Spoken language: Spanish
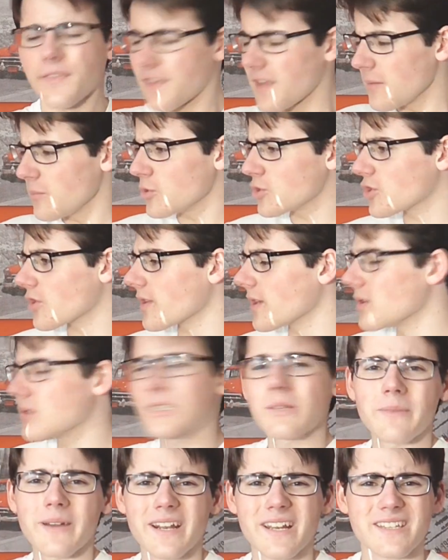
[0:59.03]
Hacía mucho de la
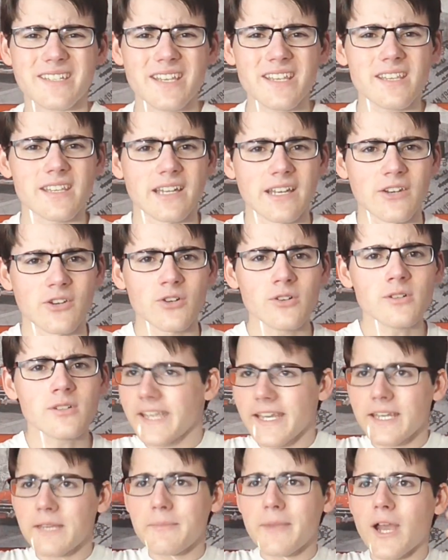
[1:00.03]
última reseña, ¿no?
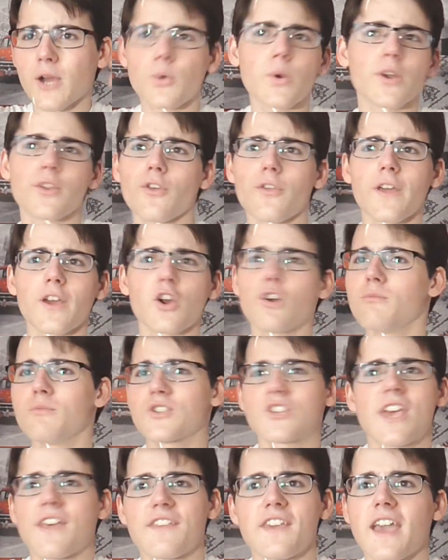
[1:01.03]
Ya ni me acuerdo de cómo
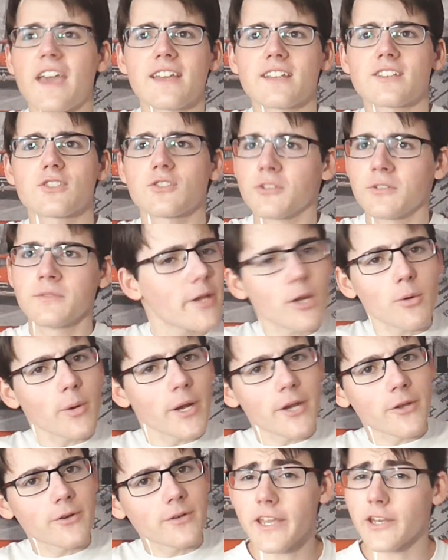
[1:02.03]
se hacía esto. Pero
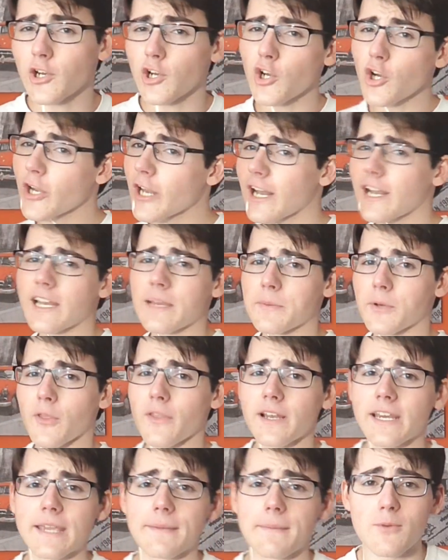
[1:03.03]
bueno, en honor al libro
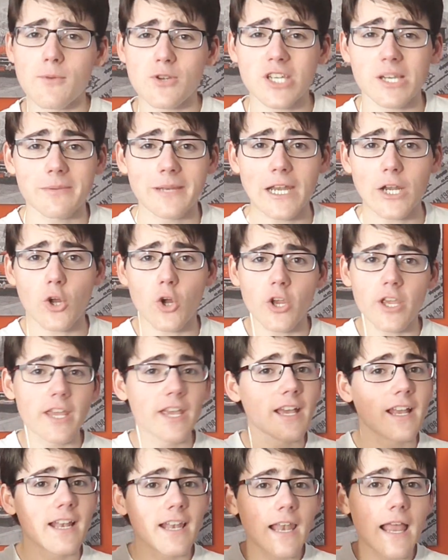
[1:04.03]
vamos a hablar
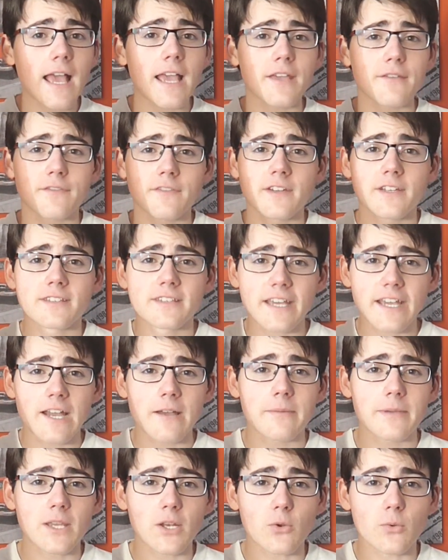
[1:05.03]
hoy, Life, de
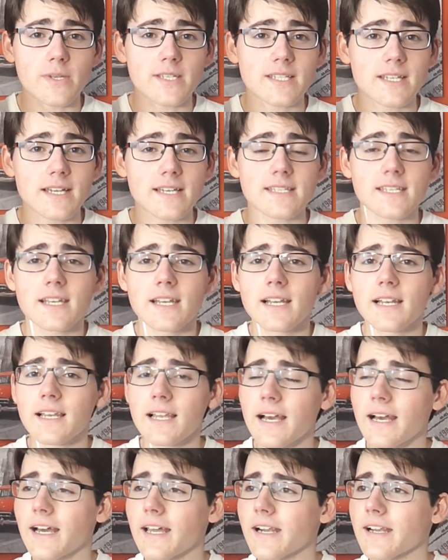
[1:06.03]
Javier Ruescas,
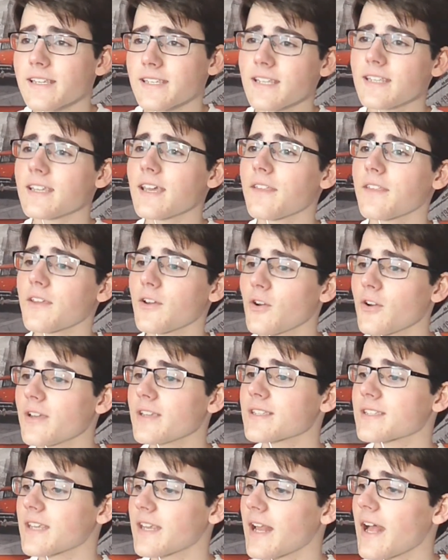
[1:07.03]
la reseña de
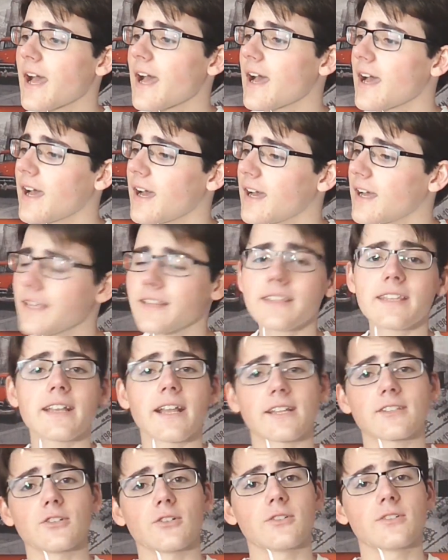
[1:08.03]
hoy será en
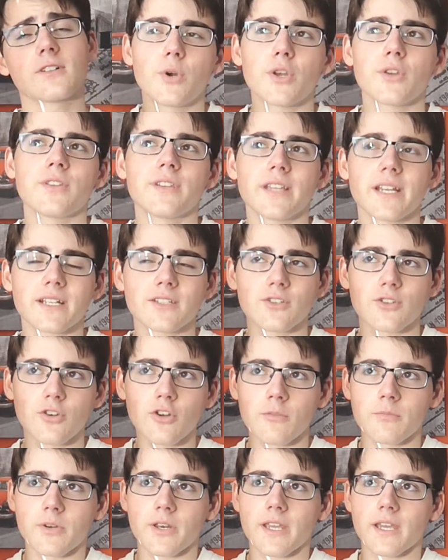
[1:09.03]
directo. Bueno, en directo
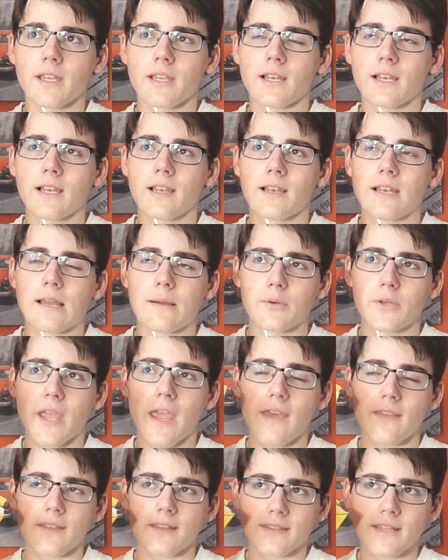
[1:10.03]
no, porque la voy
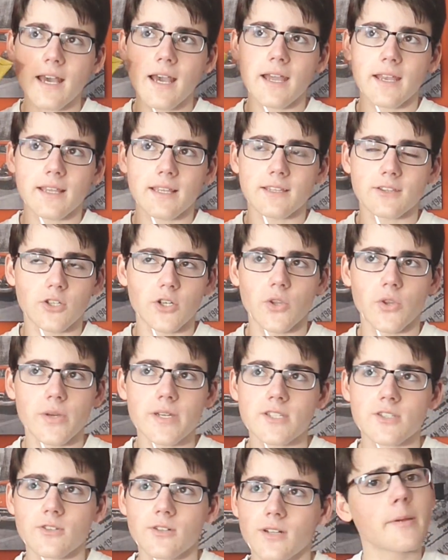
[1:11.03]
a editar y todo
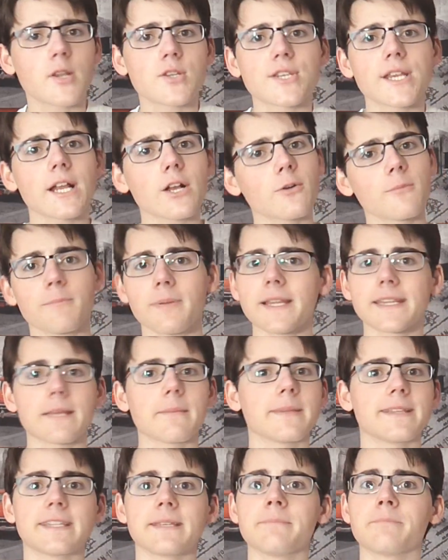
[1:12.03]
eso. Pero será
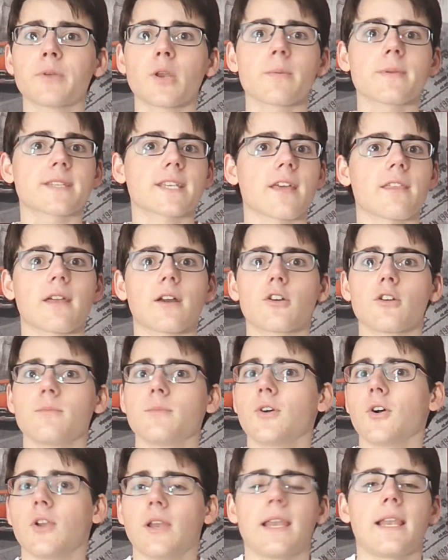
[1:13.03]
completamente improvisada,
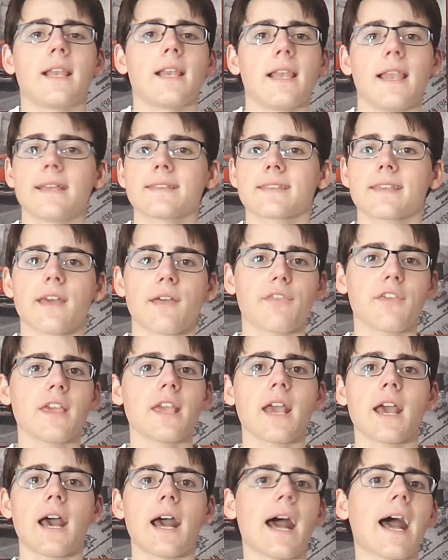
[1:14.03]
como las que
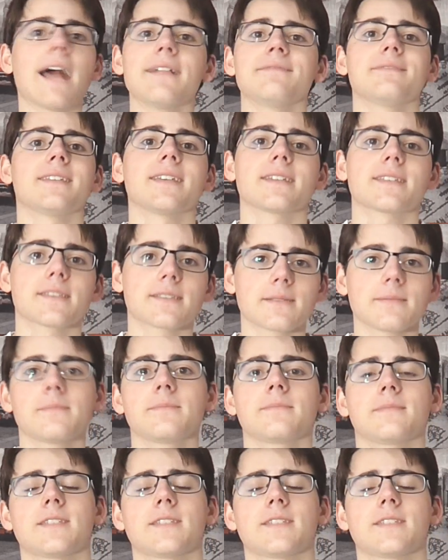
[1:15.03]
hacía antes.